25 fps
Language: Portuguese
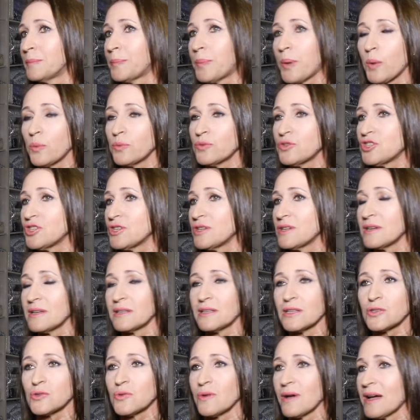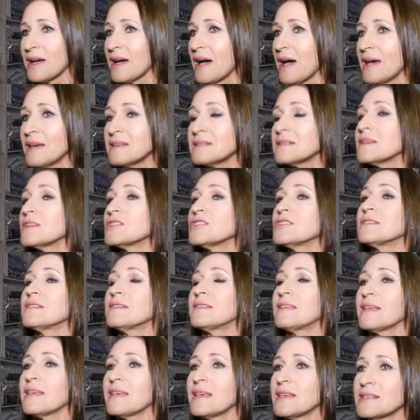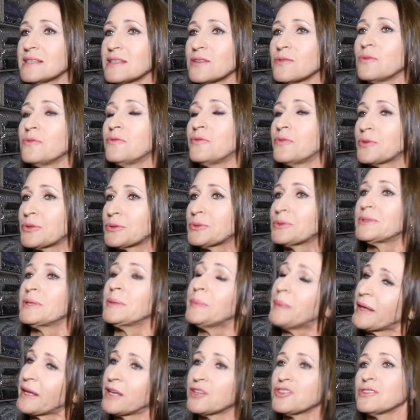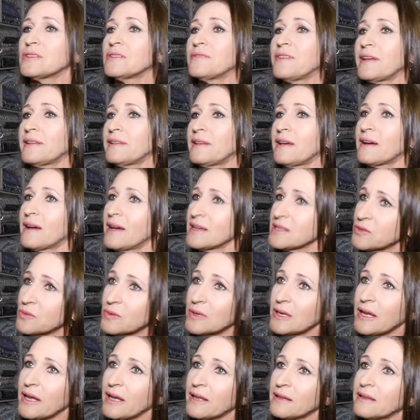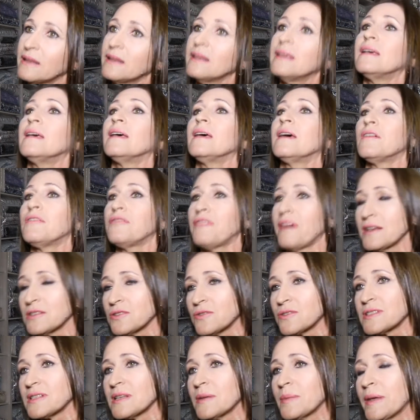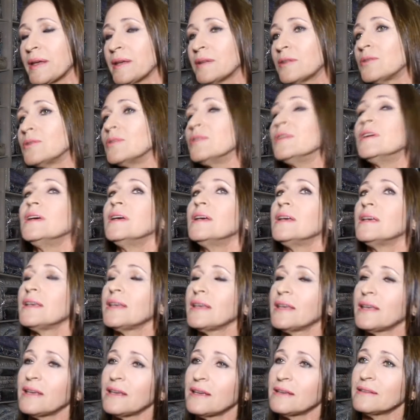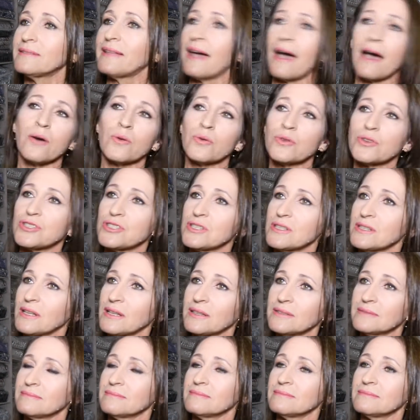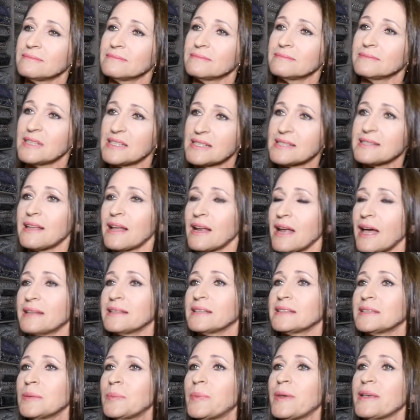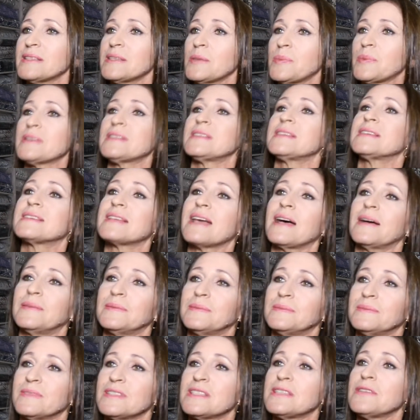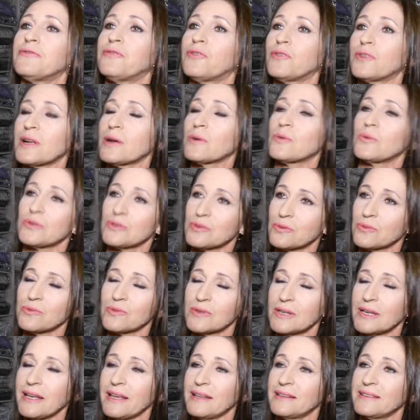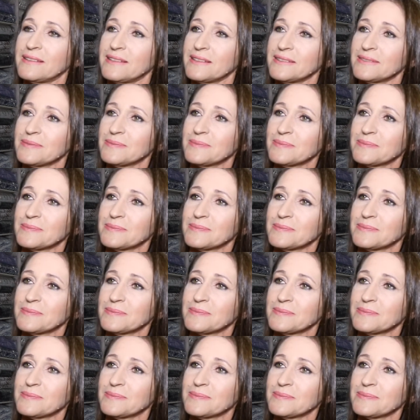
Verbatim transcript: prontinha na sua casa, a gente tem esse conforto também. A gente vai até a casa do cliente, faz orçamento e dá a cortina instalada também se precisar, se for a gosto do cliente.